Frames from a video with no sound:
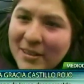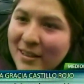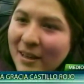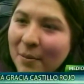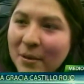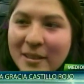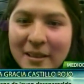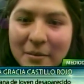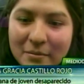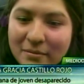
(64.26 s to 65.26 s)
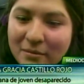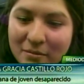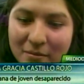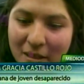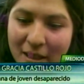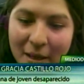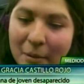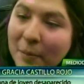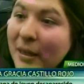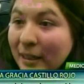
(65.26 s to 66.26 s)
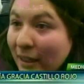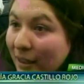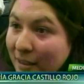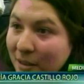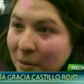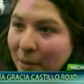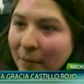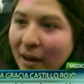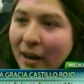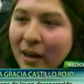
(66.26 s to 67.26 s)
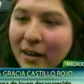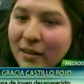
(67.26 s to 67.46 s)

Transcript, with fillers: a veces ya me dice, mira mamita, le dice mi mamá,